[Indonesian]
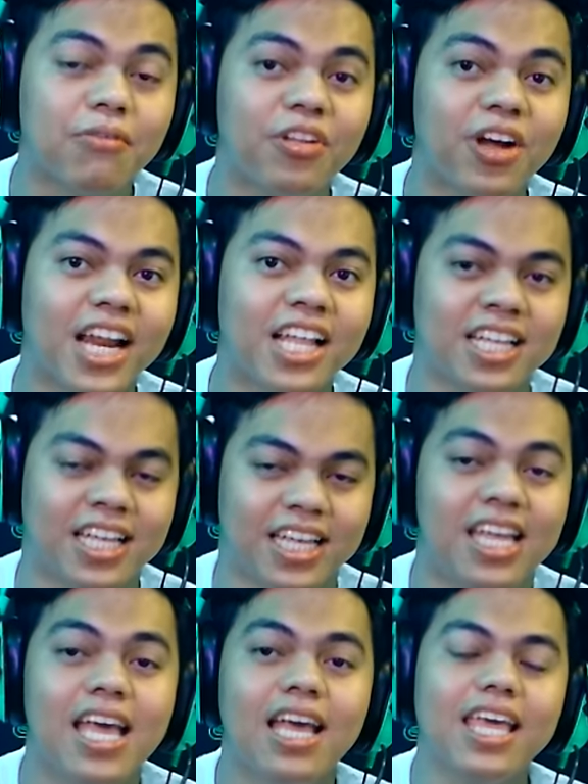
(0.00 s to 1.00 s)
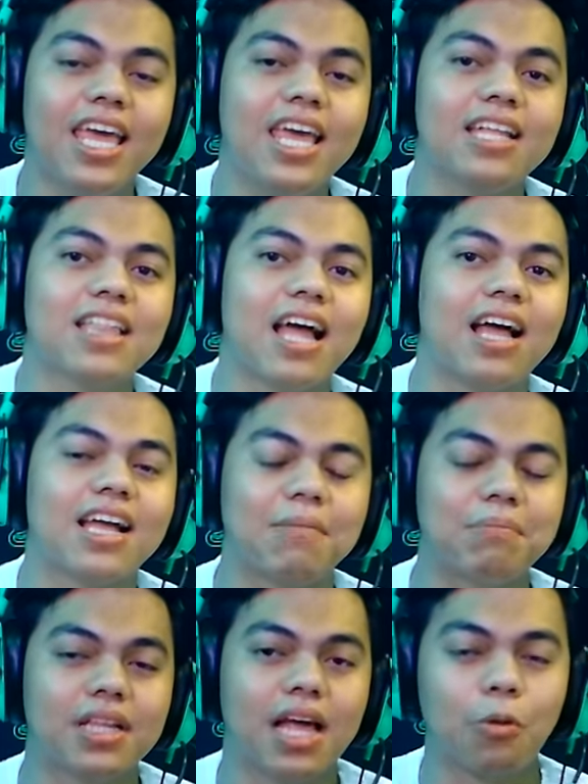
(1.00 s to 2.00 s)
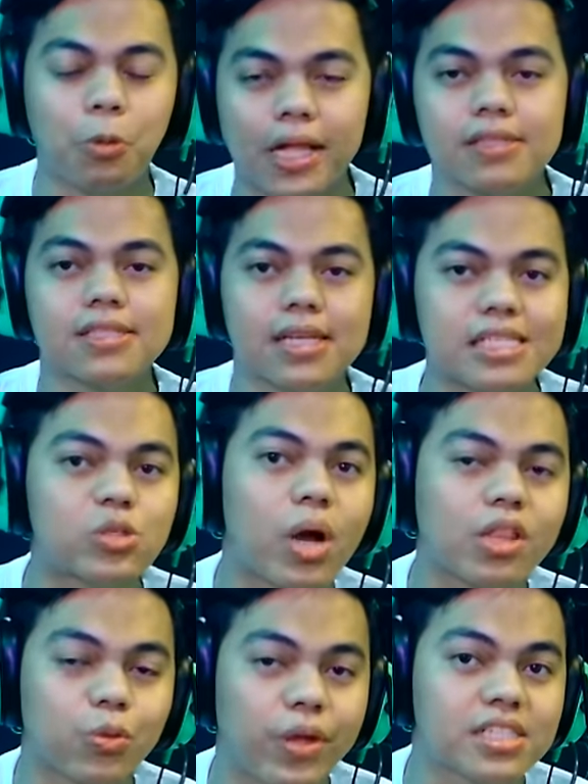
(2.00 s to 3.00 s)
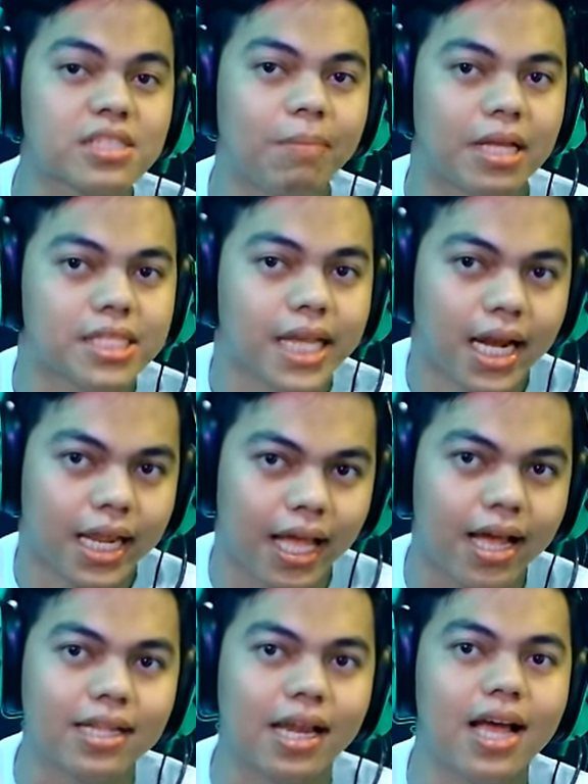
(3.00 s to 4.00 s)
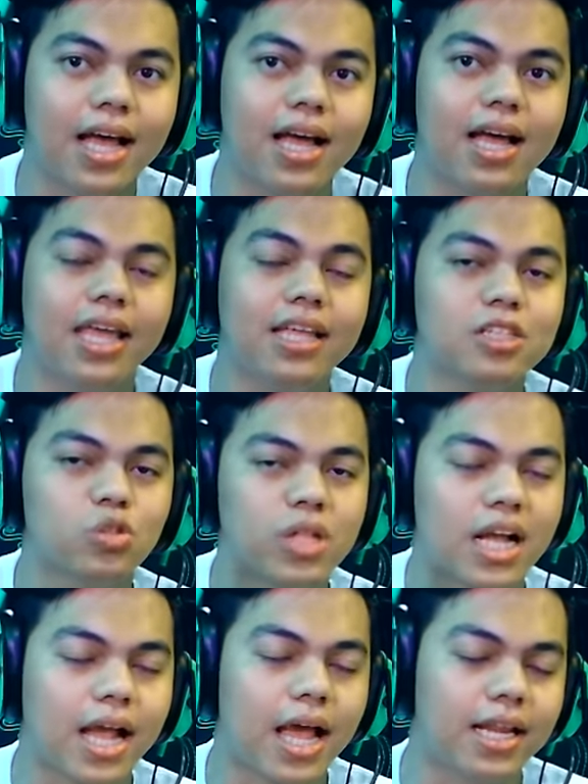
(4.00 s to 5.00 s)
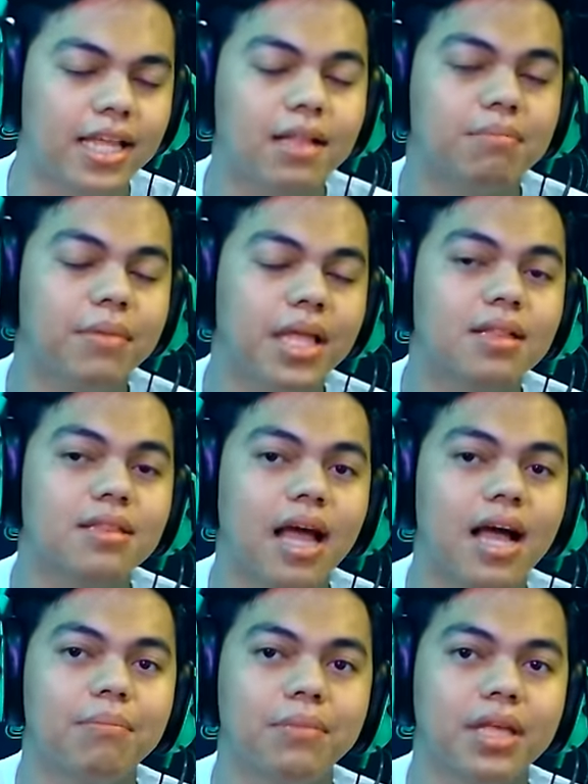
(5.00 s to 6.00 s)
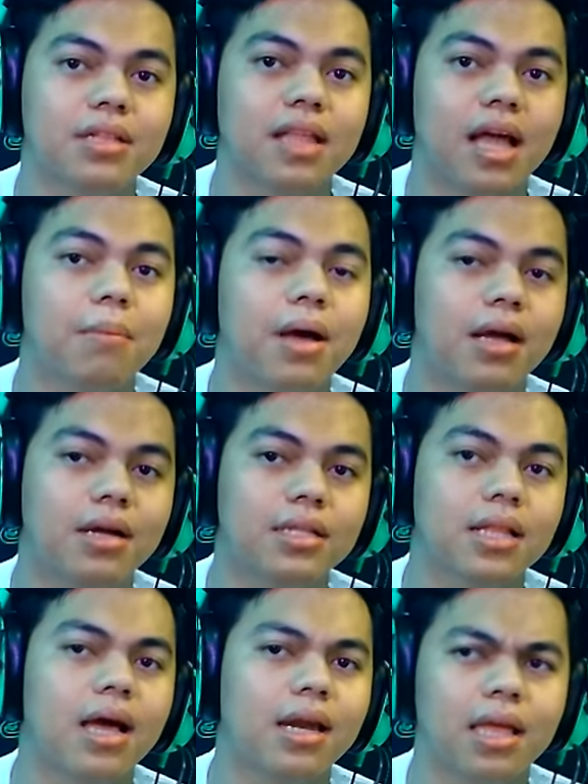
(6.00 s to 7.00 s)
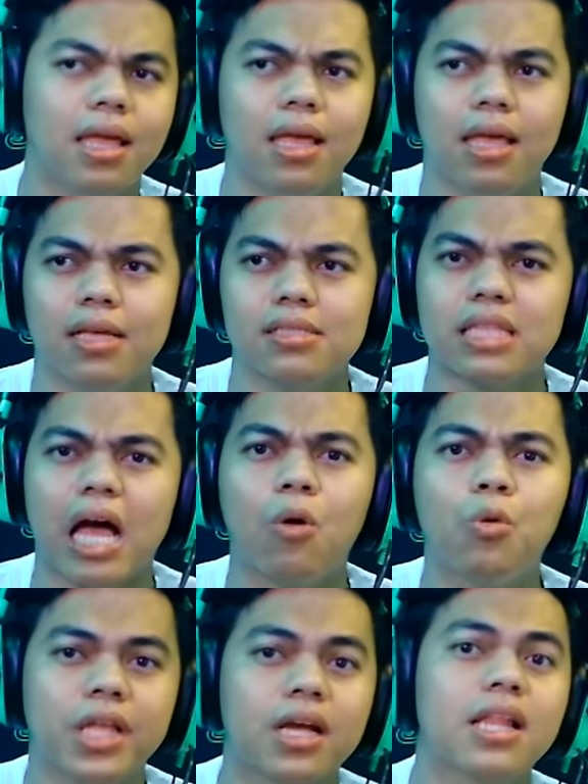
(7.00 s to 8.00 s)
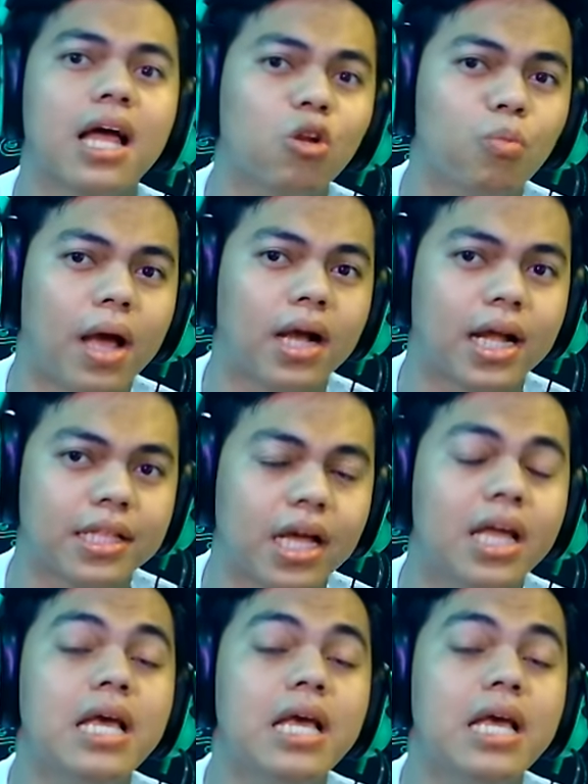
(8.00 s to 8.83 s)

video kali ini kita akan melakukan sesuatu yang spesial ya. Nah, ini sudah kalian minta-minta banget dari setahun yang lalu bahkannya